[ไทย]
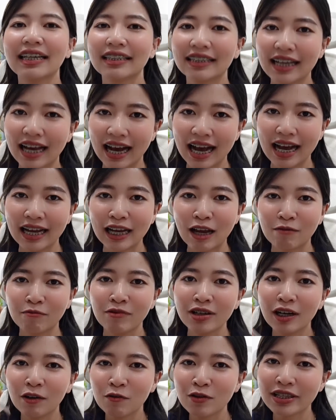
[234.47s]
เสียค่าแก๊ป
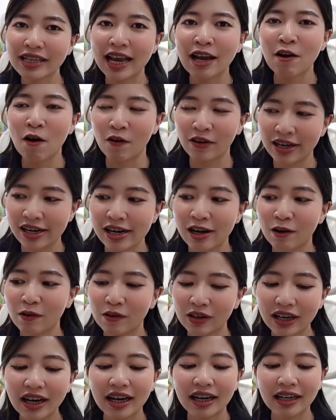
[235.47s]
เพื่อกุญแจดอกเดียว
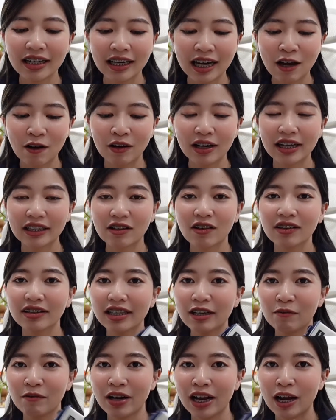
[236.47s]
เออเราก็เลยต้อง
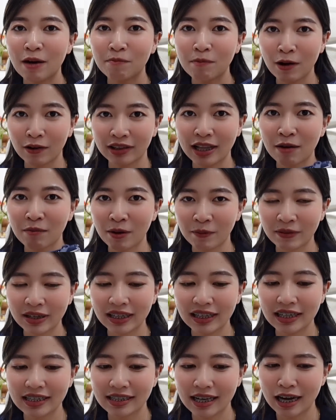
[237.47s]
ติดไว้ในกระเป๋าตังค์แบบ
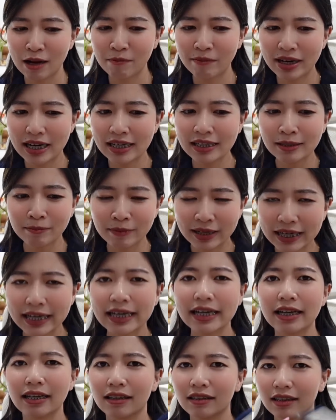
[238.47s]
นี้เลย จะได้ไม่ลืม
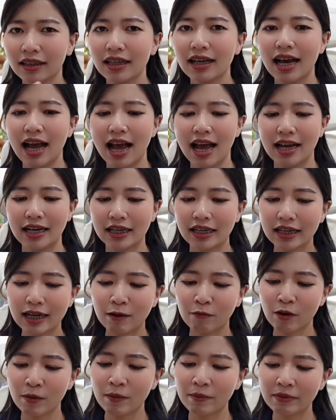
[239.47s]
อีกอ่าเนื้อ
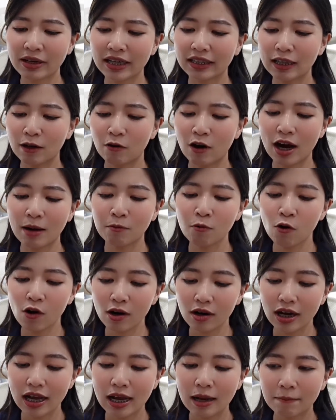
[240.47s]
เก็บไว้แบบนี้ แต่ว่าพว
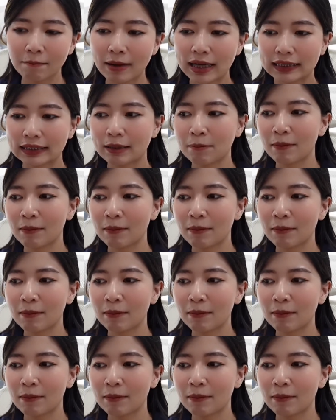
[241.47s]
กบัตร